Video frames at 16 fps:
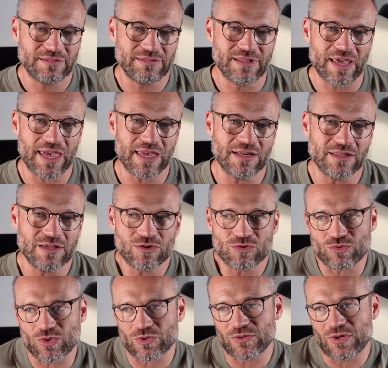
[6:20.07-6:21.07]
Daily
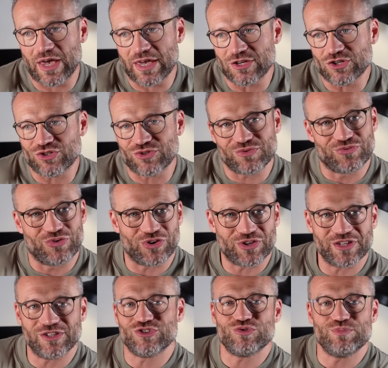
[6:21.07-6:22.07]
Rotation von
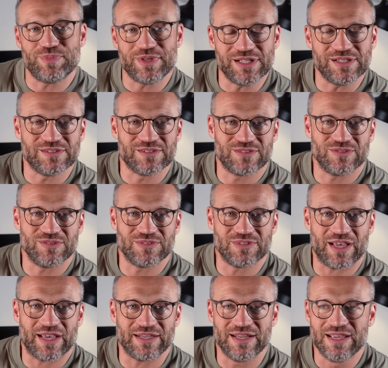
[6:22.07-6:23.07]
den Spielen zu
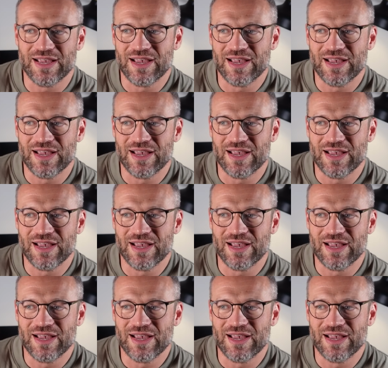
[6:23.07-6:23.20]
sein